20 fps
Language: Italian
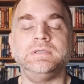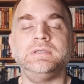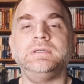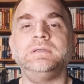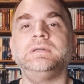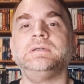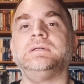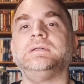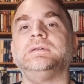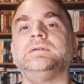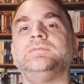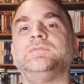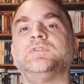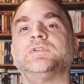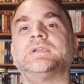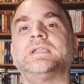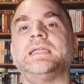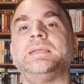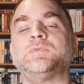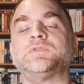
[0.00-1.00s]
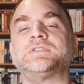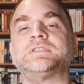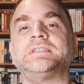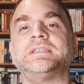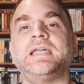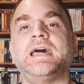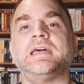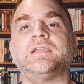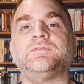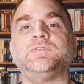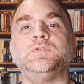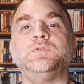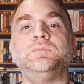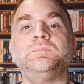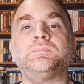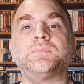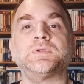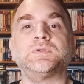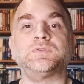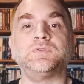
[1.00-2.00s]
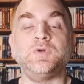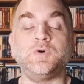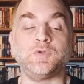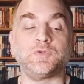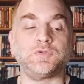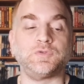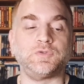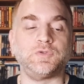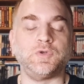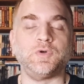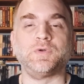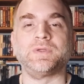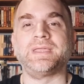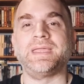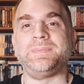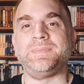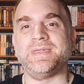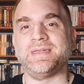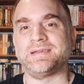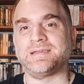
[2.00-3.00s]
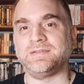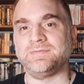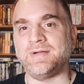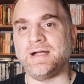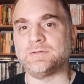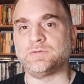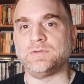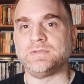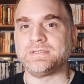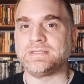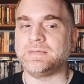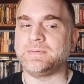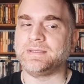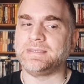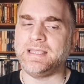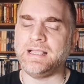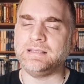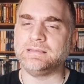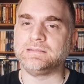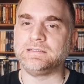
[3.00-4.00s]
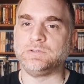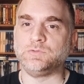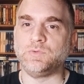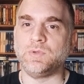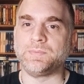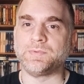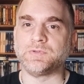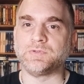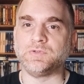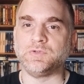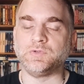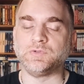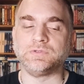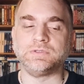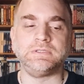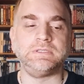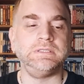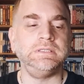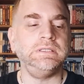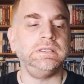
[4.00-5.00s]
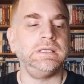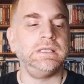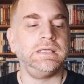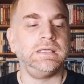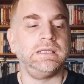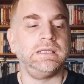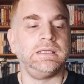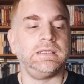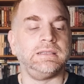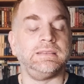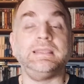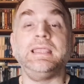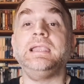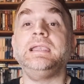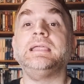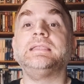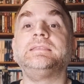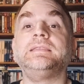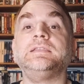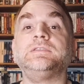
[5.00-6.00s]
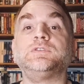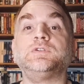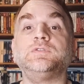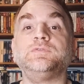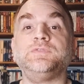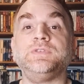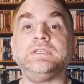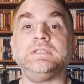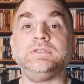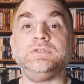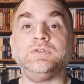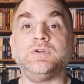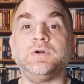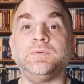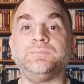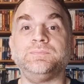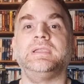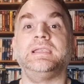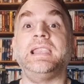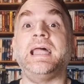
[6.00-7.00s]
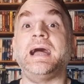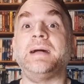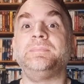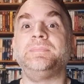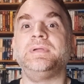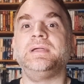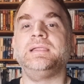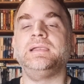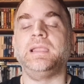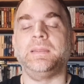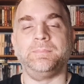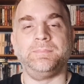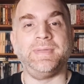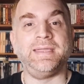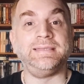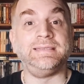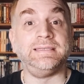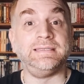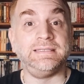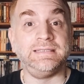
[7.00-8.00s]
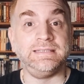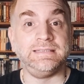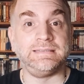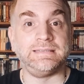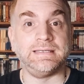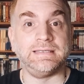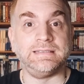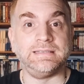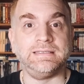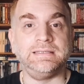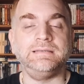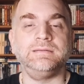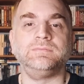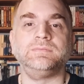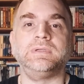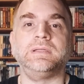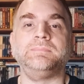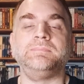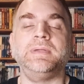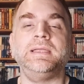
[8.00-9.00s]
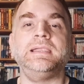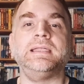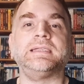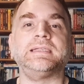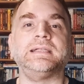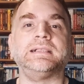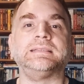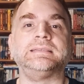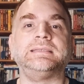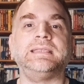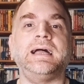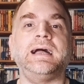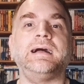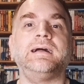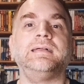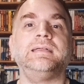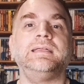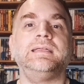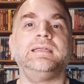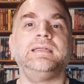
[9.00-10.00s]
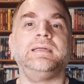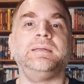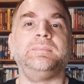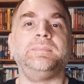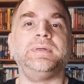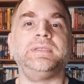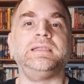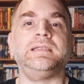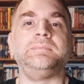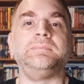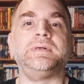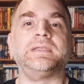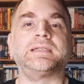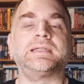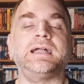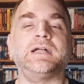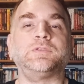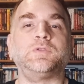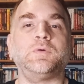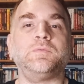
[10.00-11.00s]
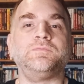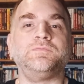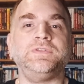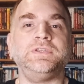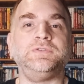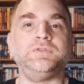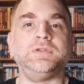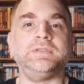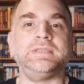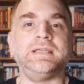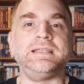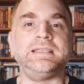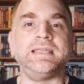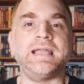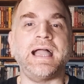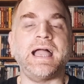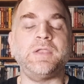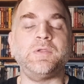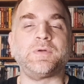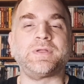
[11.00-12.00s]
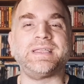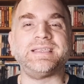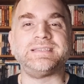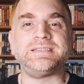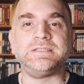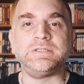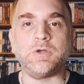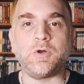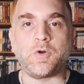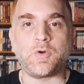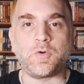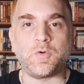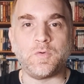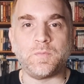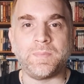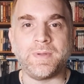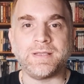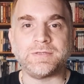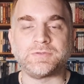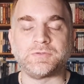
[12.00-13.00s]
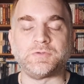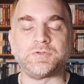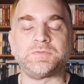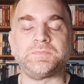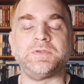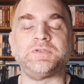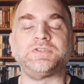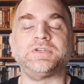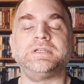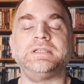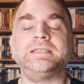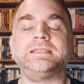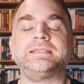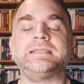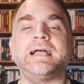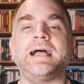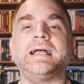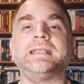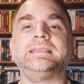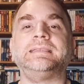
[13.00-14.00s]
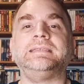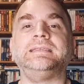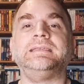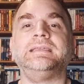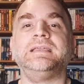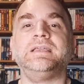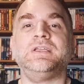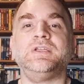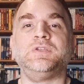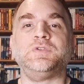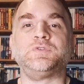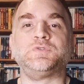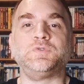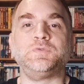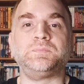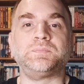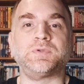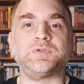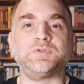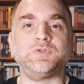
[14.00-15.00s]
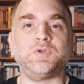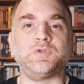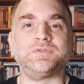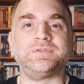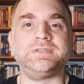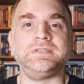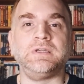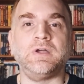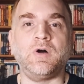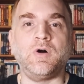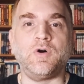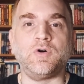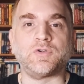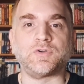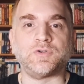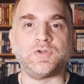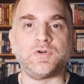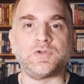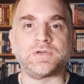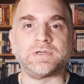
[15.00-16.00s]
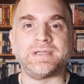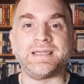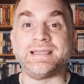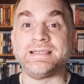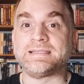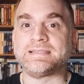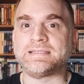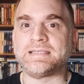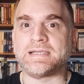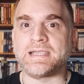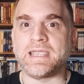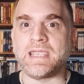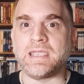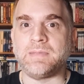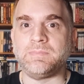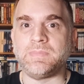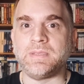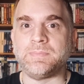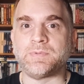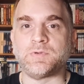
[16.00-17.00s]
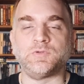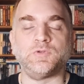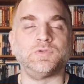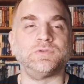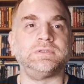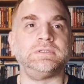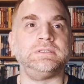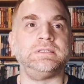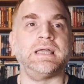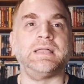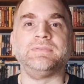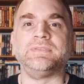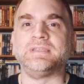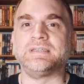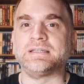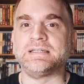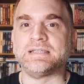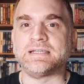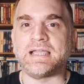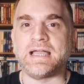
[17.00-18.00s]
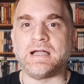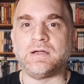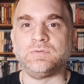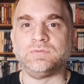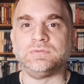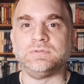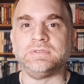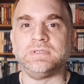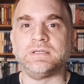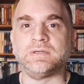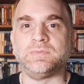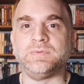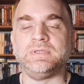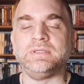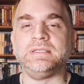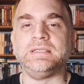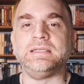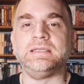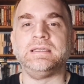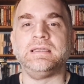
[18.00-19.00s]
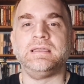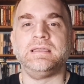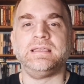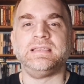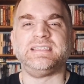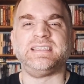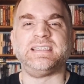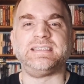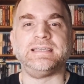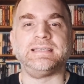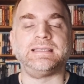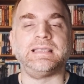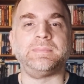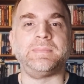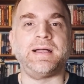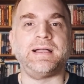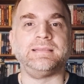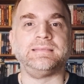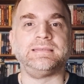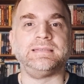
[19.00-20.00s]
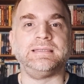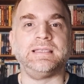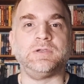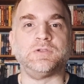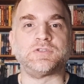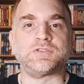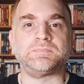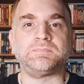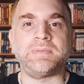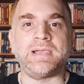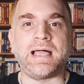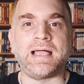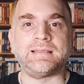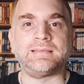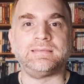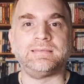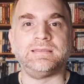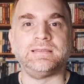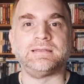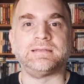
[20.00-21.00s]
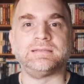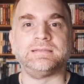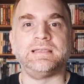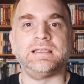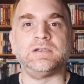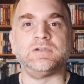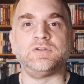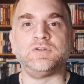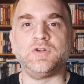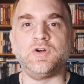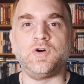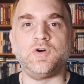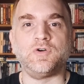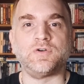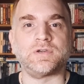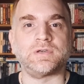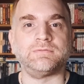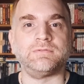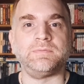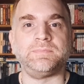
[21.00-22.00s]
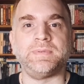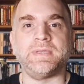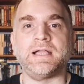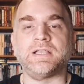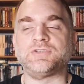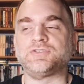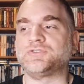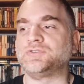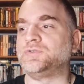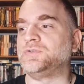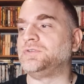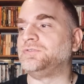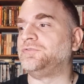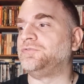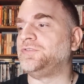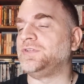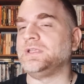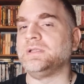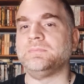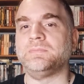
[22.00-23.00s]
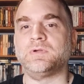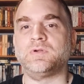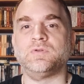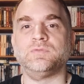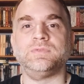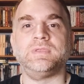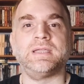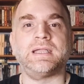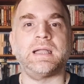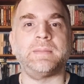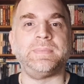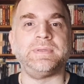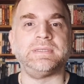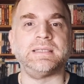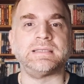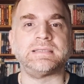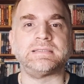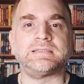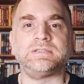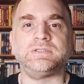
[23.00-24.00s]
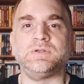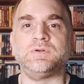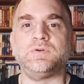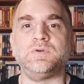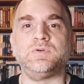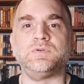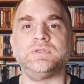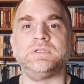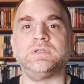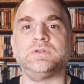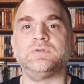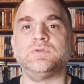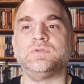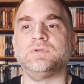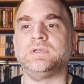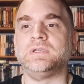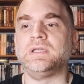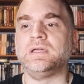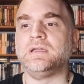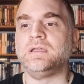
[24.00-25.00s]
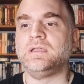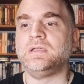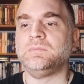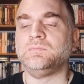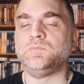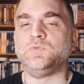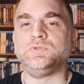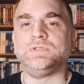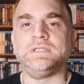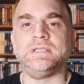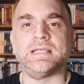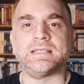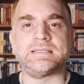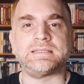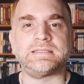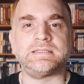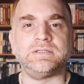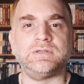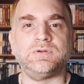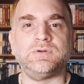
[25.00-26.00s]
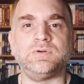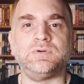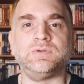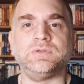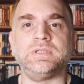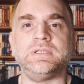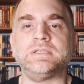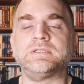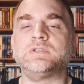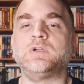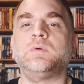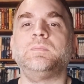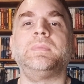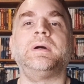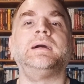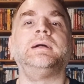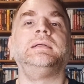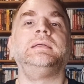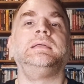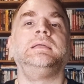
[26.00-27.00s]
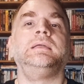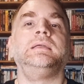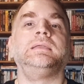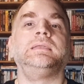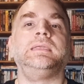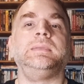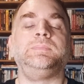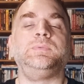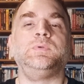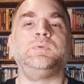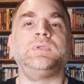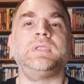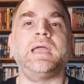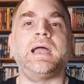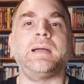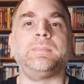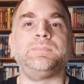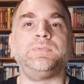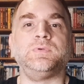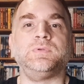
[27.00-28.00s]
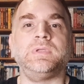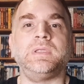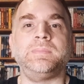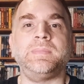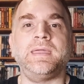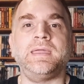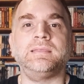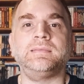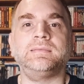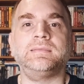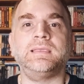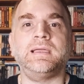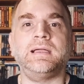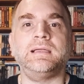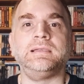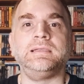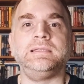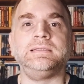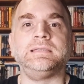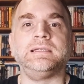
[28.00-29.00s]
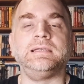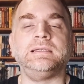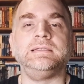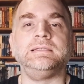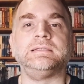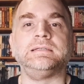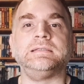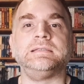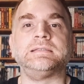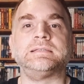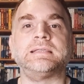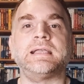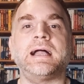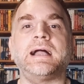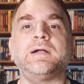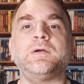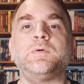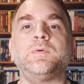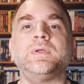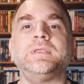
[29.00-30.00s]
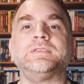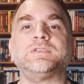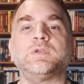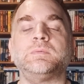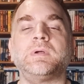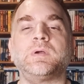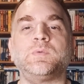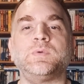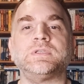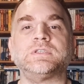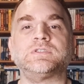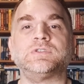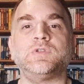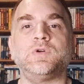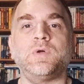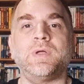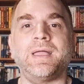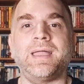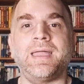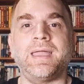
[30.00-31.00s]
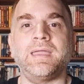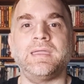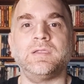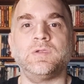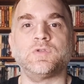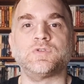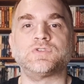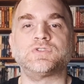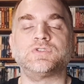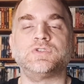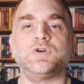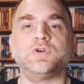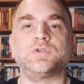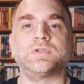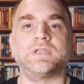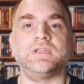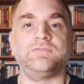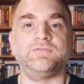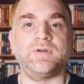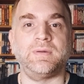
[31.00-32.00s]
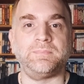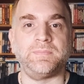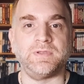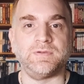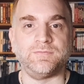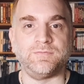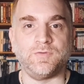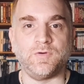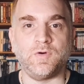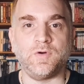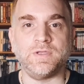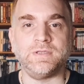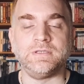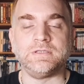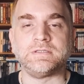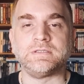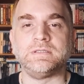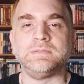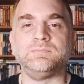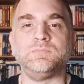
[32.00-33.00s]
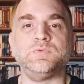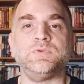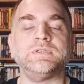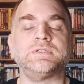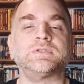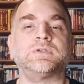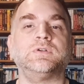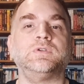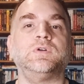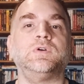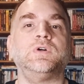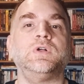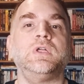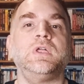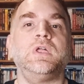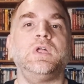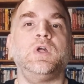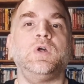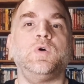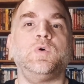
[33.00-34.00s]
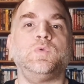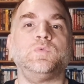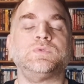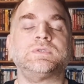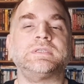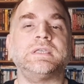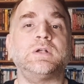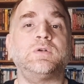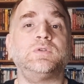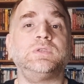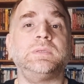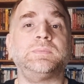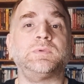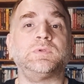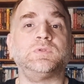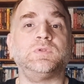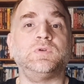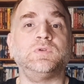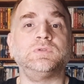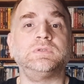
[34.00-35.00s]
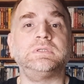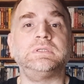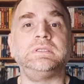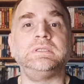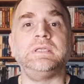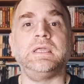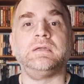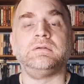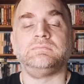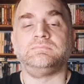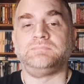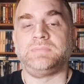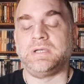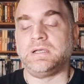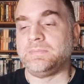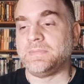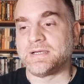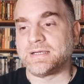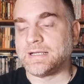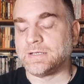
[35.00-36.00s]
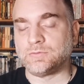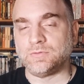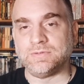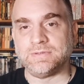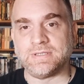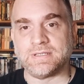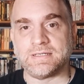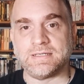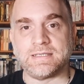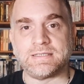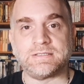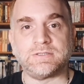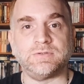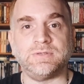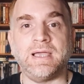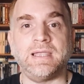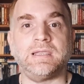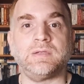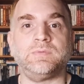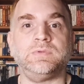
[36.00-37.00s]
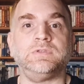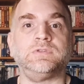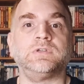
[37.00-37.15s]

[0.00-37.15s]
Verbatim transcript: Eh, vorrei mostrarvi un prodotto che mi è arrivato insieme ad altri due prodotti della Tetrovideo, label Made in Italy, una bella realtà per il mercato home video italiano che si occupa, sono specializzati su prodotti horror estremi, prodotti underground, quindi se siete amanti dello splatter, del gore, vi piacciono i film con decapitazioni, con mutilazioni, insomma chi più ne ha più ne metta, litri e litri di sangue, insomma questo è lo store che fa per voi, distribuiscono un sacco di prodotti eh, per il mercato internazionale, quindi